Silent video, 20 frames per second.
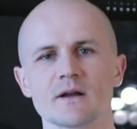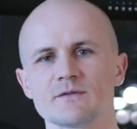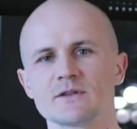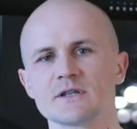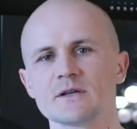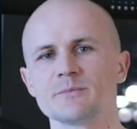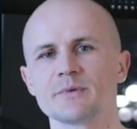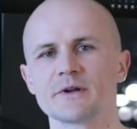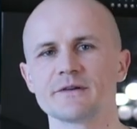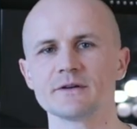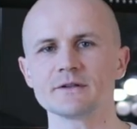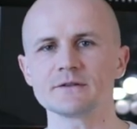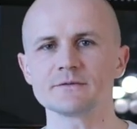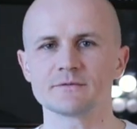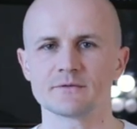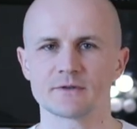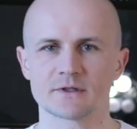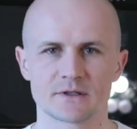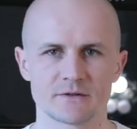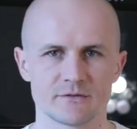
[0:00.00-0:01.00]
Всем привет!
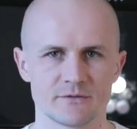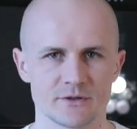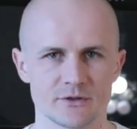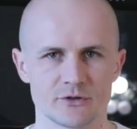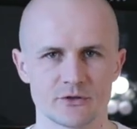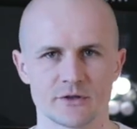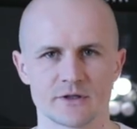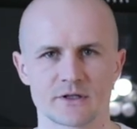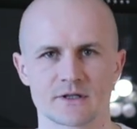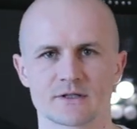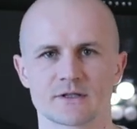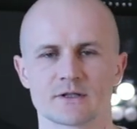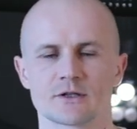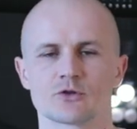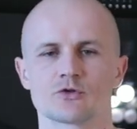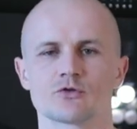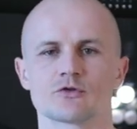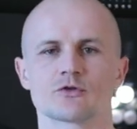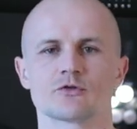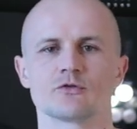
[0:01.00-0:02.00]
В этом видео я
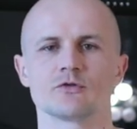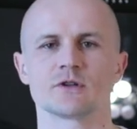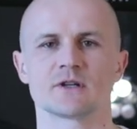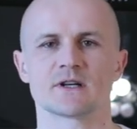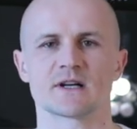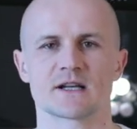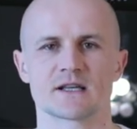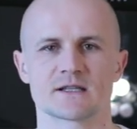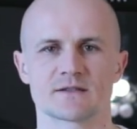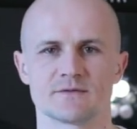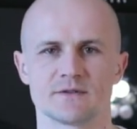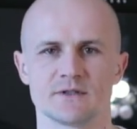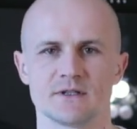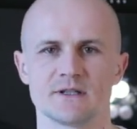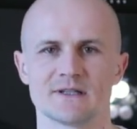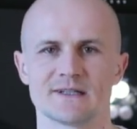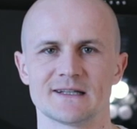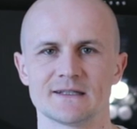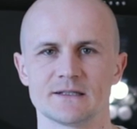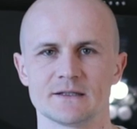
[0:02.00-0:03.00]
расскажу, сколько раз в
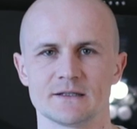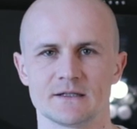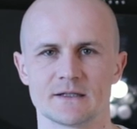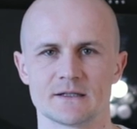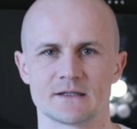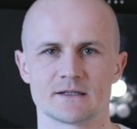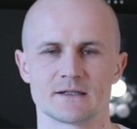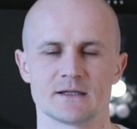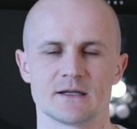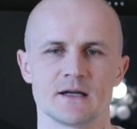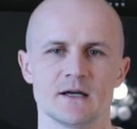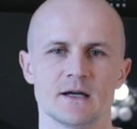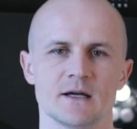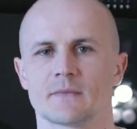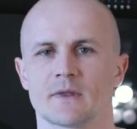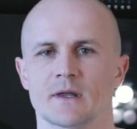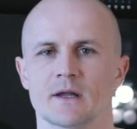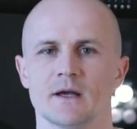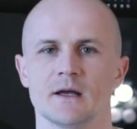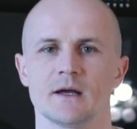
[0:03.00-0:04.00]
день надо есть.
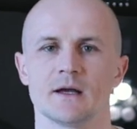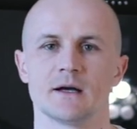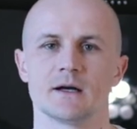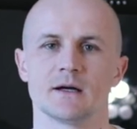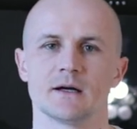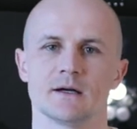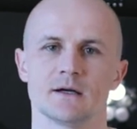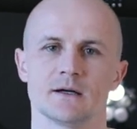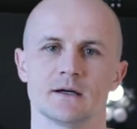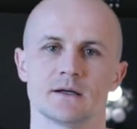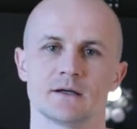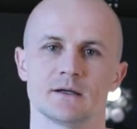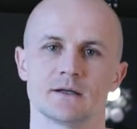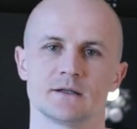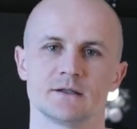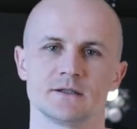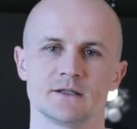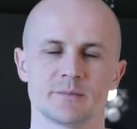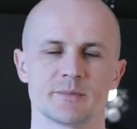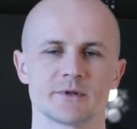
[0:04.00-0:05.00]

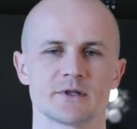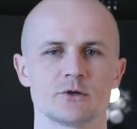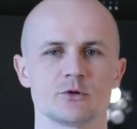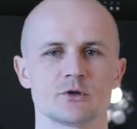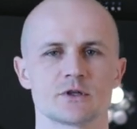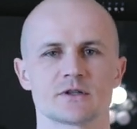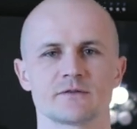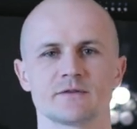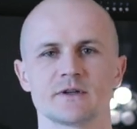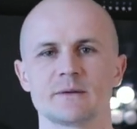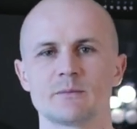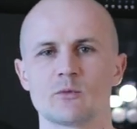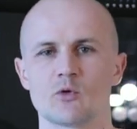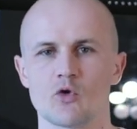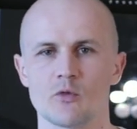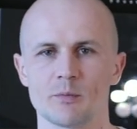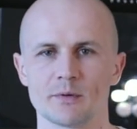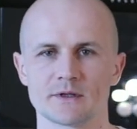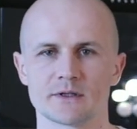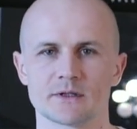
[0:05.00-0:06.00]
А, я поделюсь своим
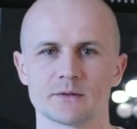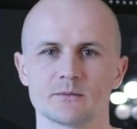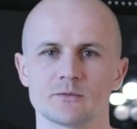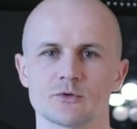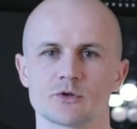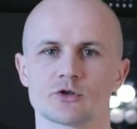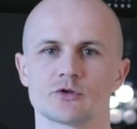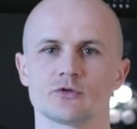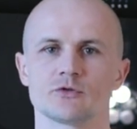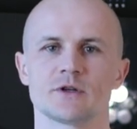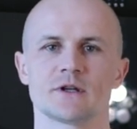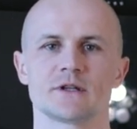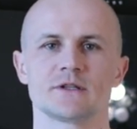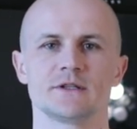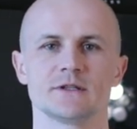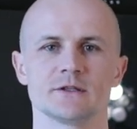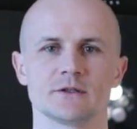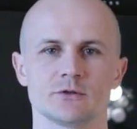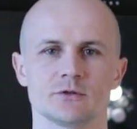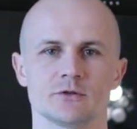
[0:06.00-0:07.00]
опытом, что я
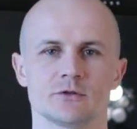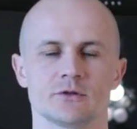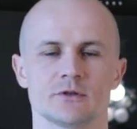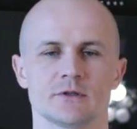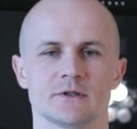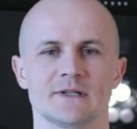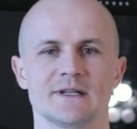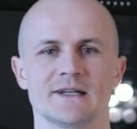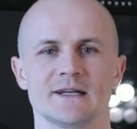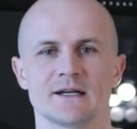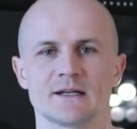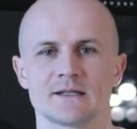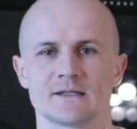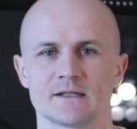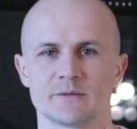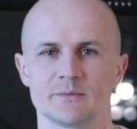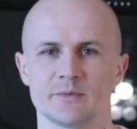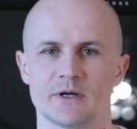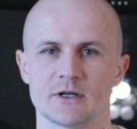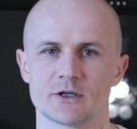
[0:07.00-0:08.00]
делаю для
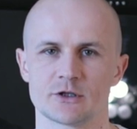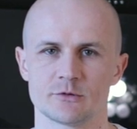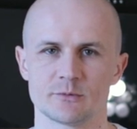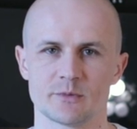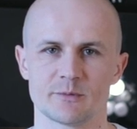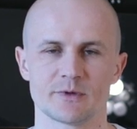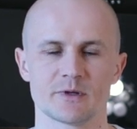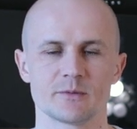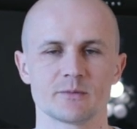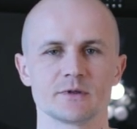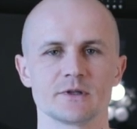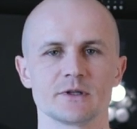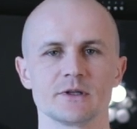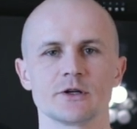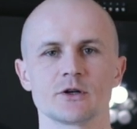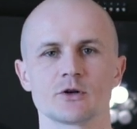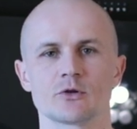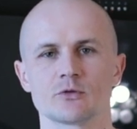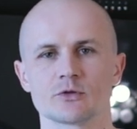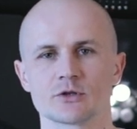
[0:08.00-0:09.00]
себя, чтобы мне было
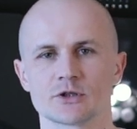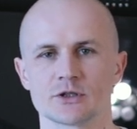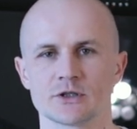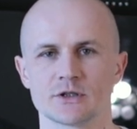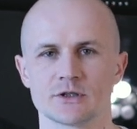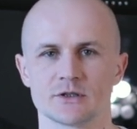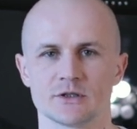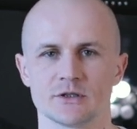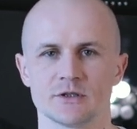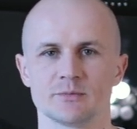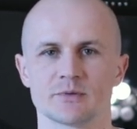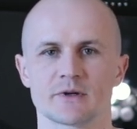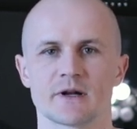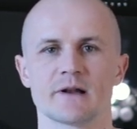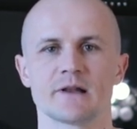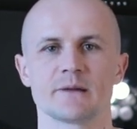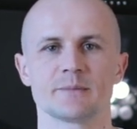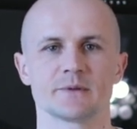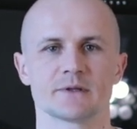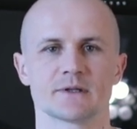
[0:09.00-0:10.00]
легко жить и
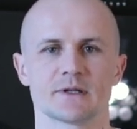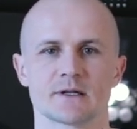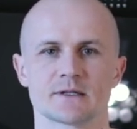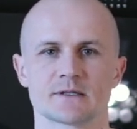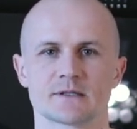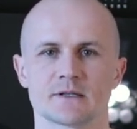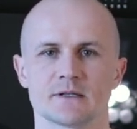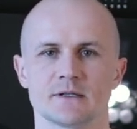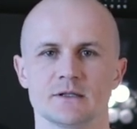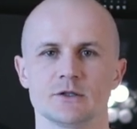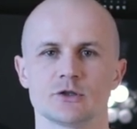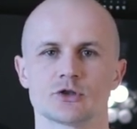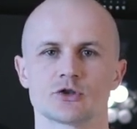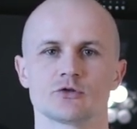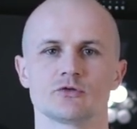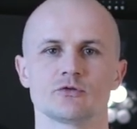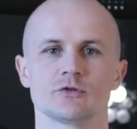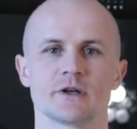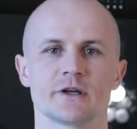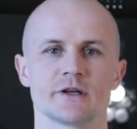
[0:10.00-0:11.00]
правильно питаться, и
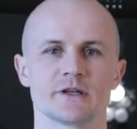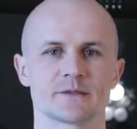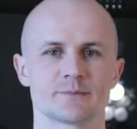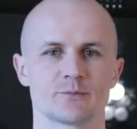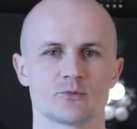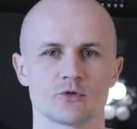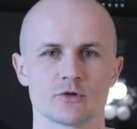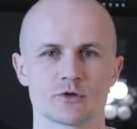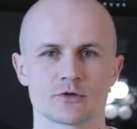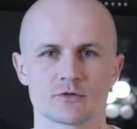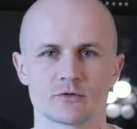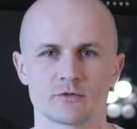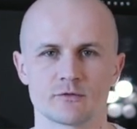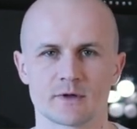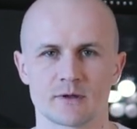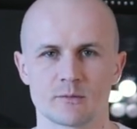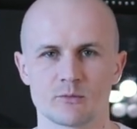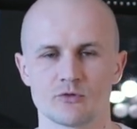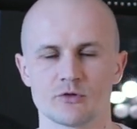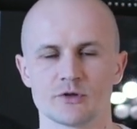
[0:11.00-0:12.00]
что я использую
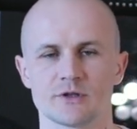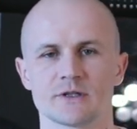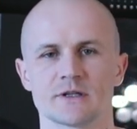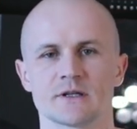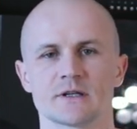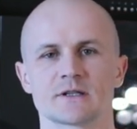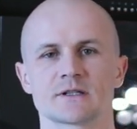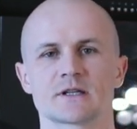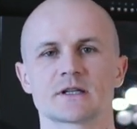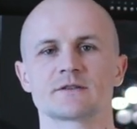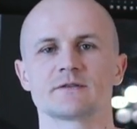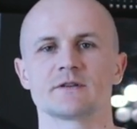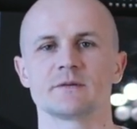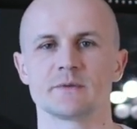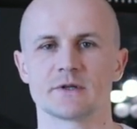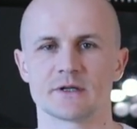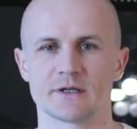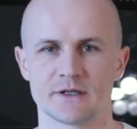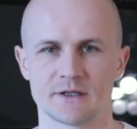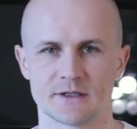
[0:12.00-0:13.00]
в работе со
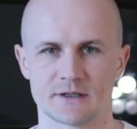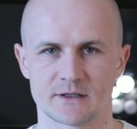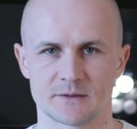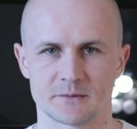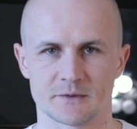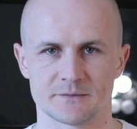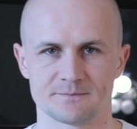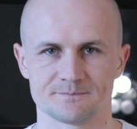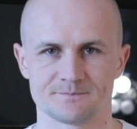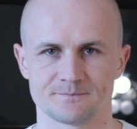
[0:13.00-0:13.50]
своими клиентами.